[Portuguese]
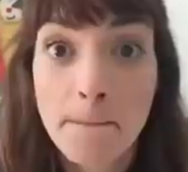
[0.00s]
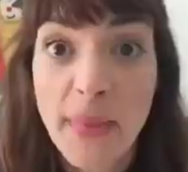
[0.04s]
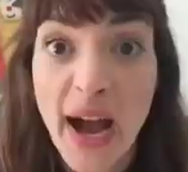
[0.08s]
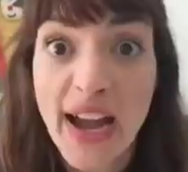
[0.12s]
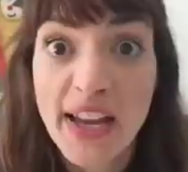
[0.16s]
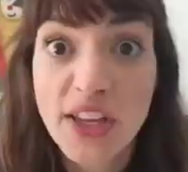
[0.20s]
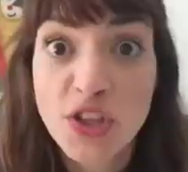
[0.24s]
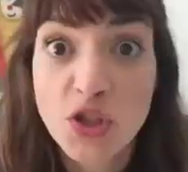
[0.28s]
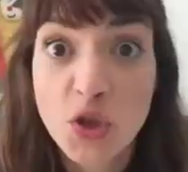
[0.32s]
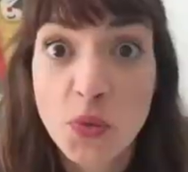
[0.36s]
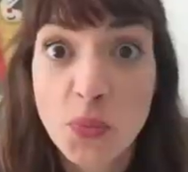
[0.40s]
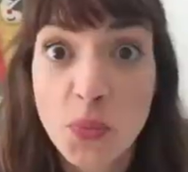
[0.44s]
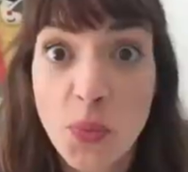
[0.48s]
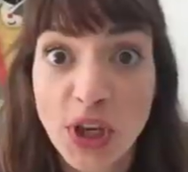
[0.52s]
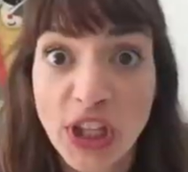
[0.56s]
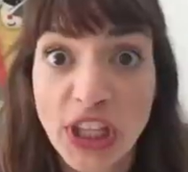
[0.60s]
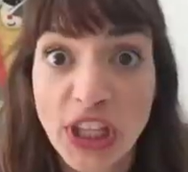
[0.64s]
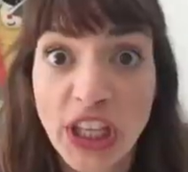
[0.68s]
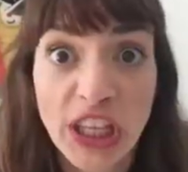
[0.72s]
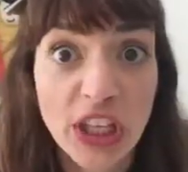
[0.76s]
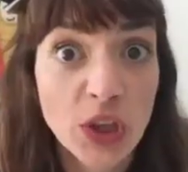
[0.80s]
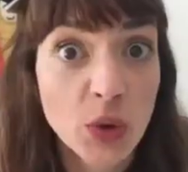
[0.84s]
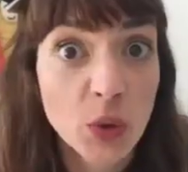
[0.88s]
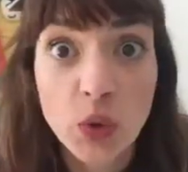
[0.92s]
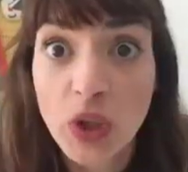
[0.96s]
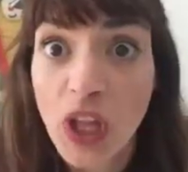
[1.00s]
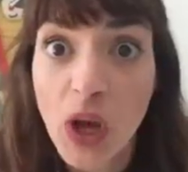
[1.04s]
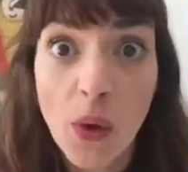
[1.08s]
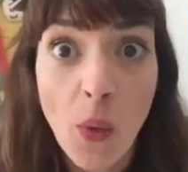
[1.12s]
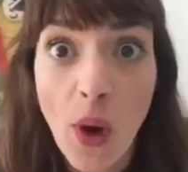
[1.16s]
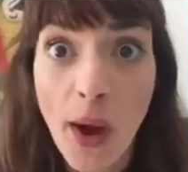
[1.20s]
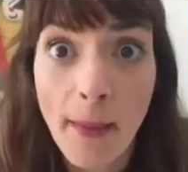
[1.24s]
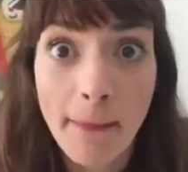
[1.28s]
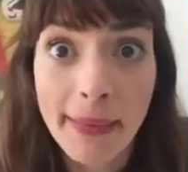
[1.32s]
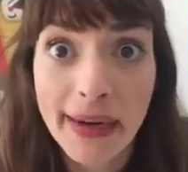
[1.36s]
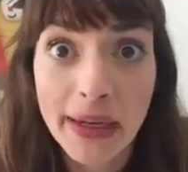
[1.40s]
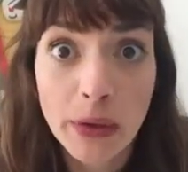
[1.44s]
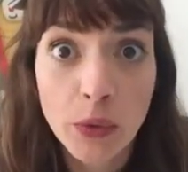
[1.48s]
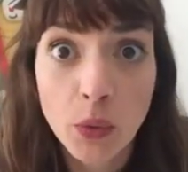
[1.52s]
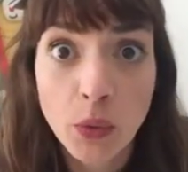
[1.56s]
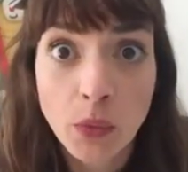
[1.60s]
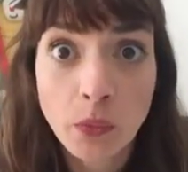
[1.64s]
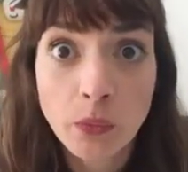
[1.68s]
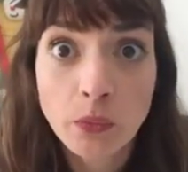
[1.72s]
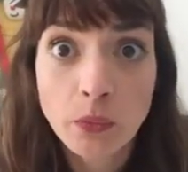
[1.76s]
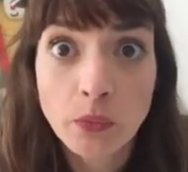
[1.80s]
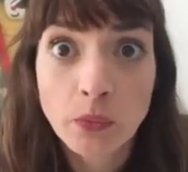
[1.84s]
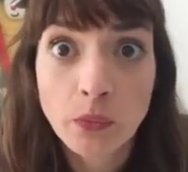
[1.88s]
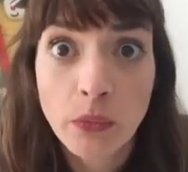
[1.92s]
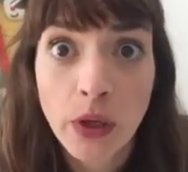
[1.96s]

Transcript: Mas o porquinho não abriu.